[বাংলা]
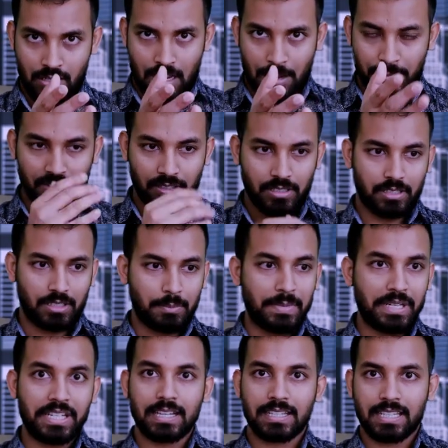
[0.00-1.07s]
আমাদের
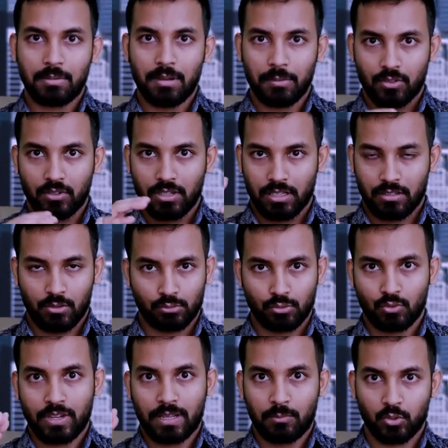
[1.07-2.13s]
মিডিয়া যেভাবে করে গত
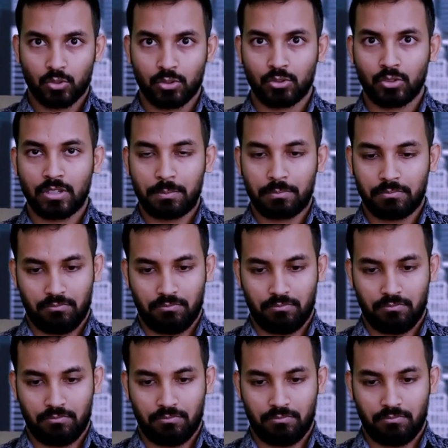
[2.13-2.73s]
কয়েক বছর ধরে